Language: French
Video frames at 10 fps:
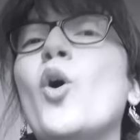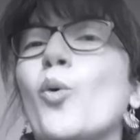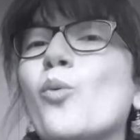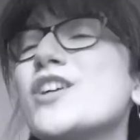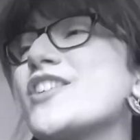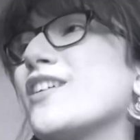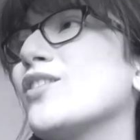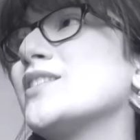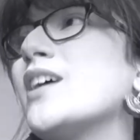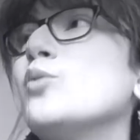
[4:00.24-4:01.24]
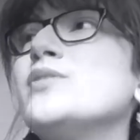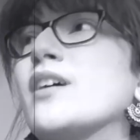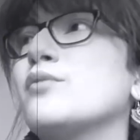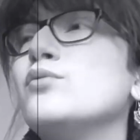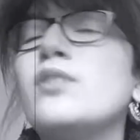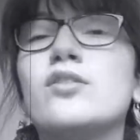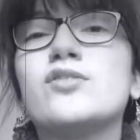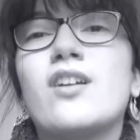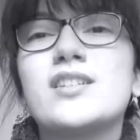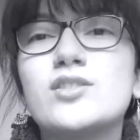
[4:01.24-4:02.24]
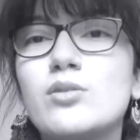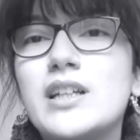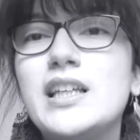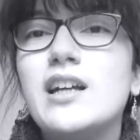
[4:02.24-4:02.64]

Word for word: « Wesh alors salut t'as vu dans la story